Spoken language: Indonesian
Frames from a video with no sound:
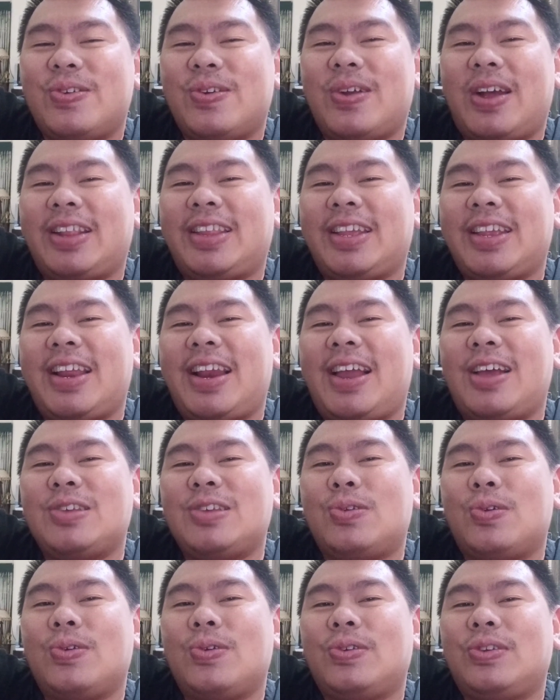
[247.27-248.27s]
Sul katanya
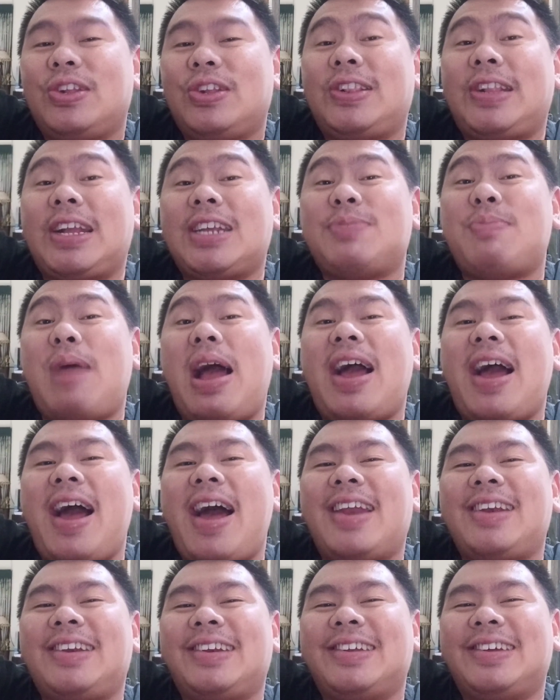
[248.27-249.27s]
langsung dites
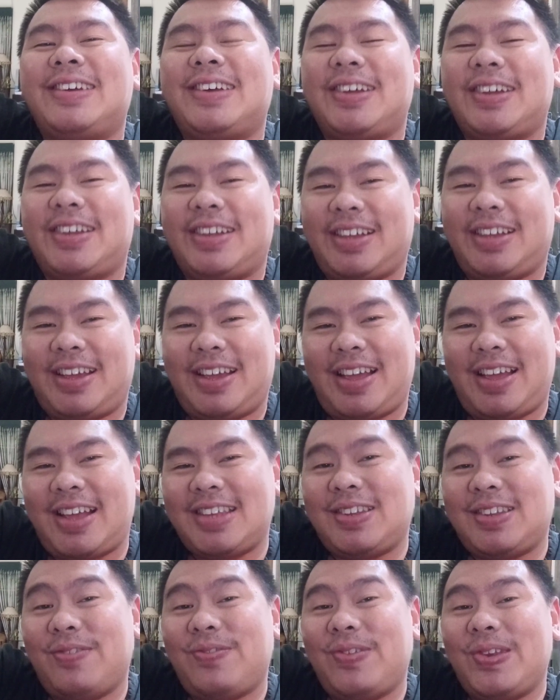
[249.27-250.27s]
makan nah,
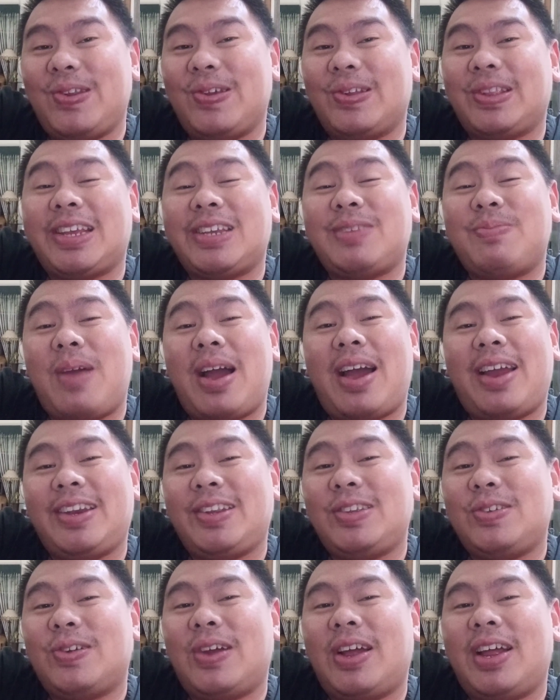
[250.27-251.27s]
hasil video tes
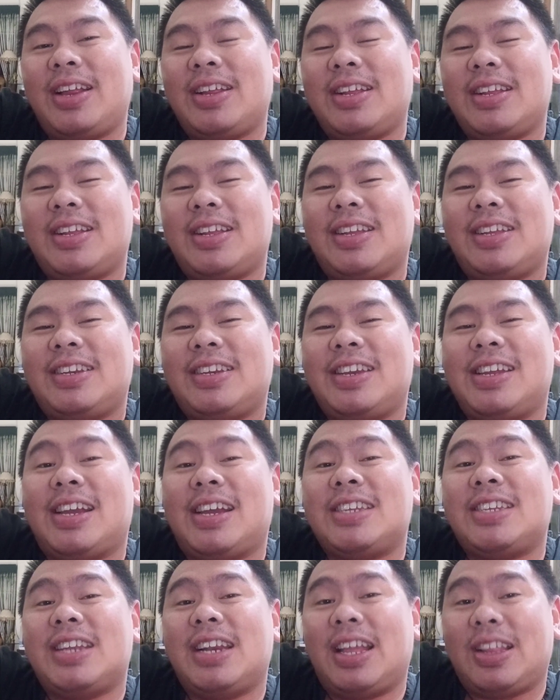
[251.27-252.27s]
makannya juga
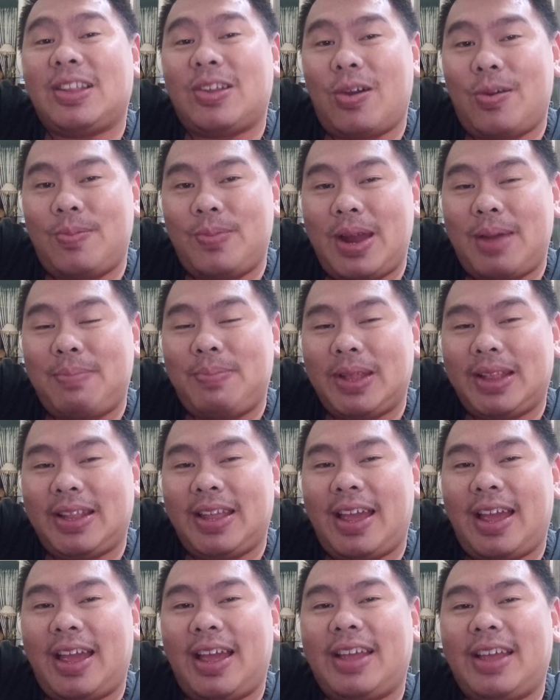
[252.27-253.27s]
dikasih lihat ke Om David
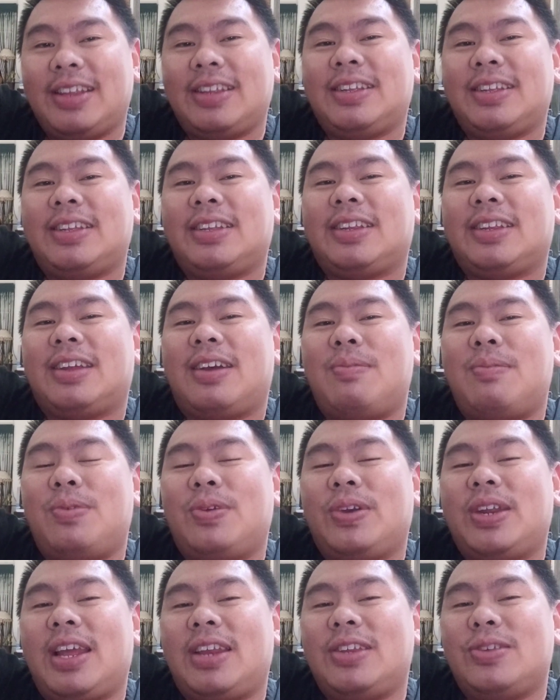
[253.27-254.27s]
ya
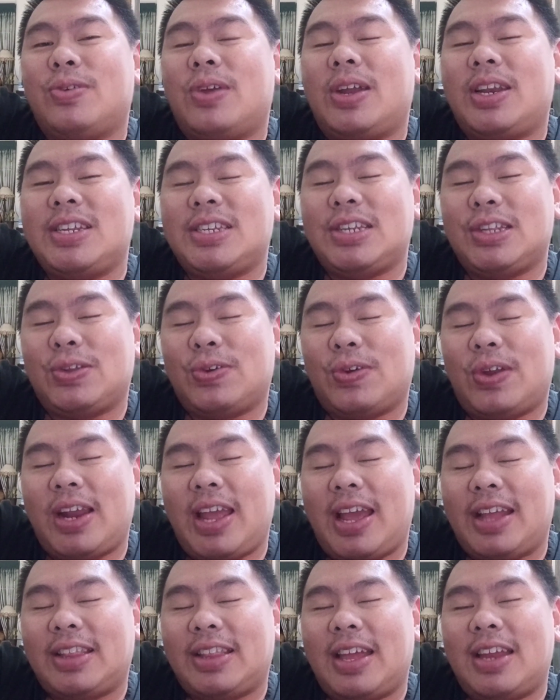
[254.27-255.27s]
Kemudian juga di situ
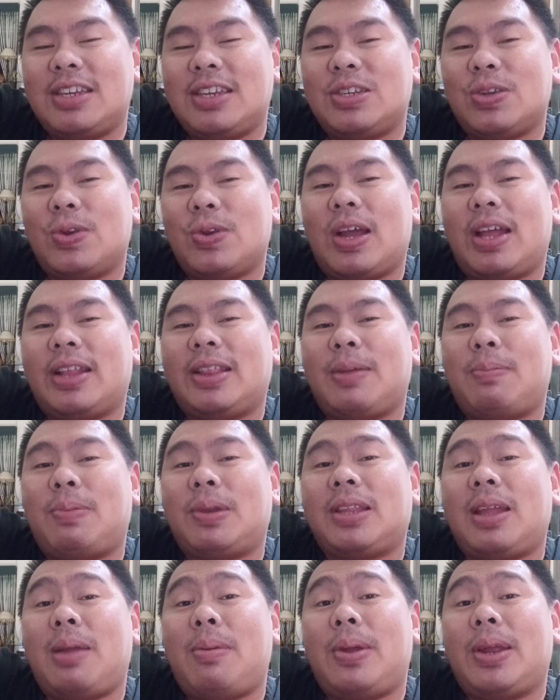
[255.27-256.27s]
kelihatan sulcata
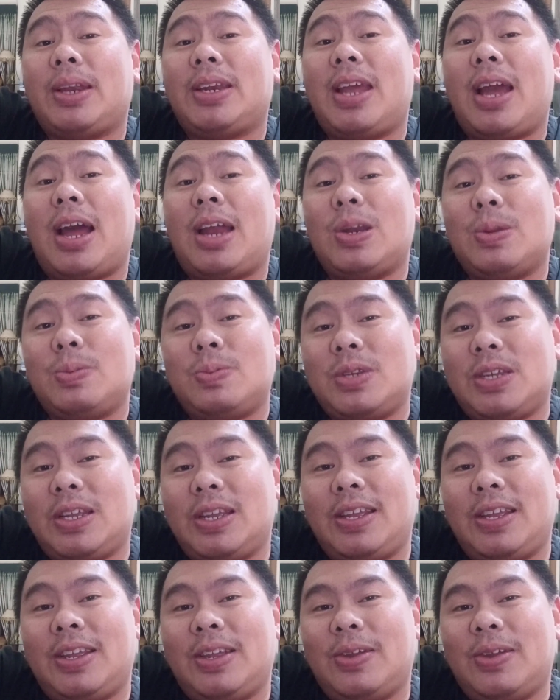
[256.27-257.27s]
pertama yang
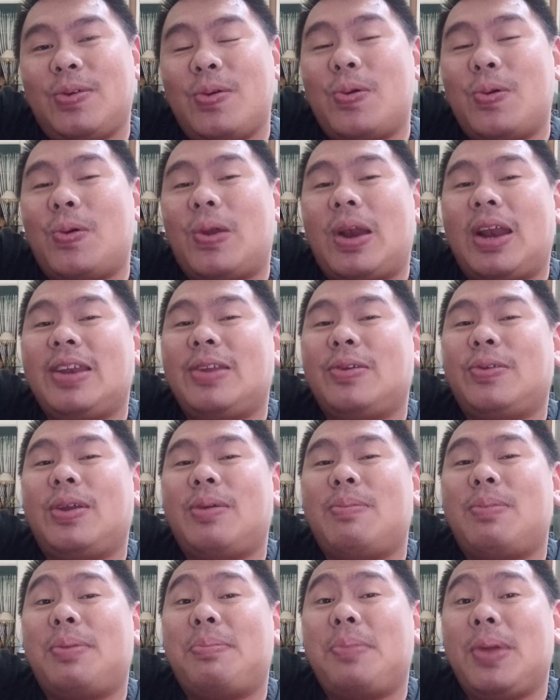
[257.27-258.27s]
diadopsi ukurannya
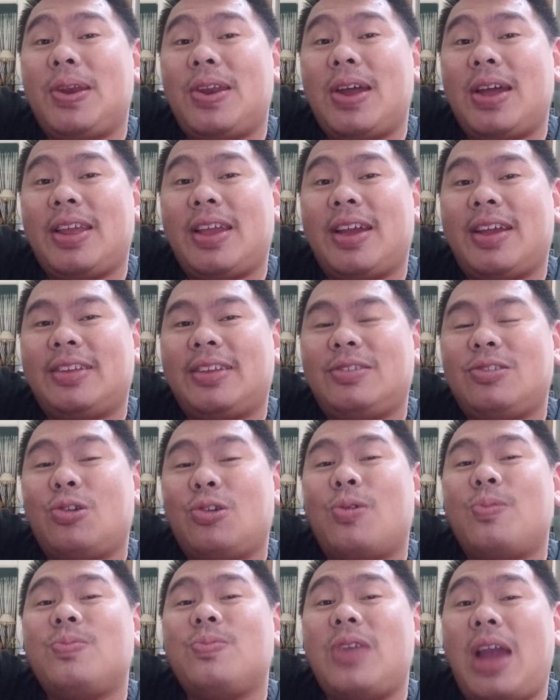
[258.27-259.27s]
udah berbeda ya,
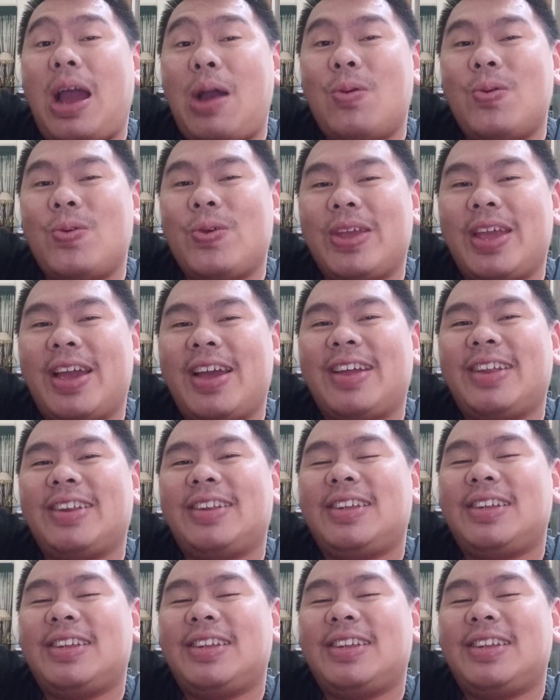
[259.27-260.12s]
cukup jauh ya.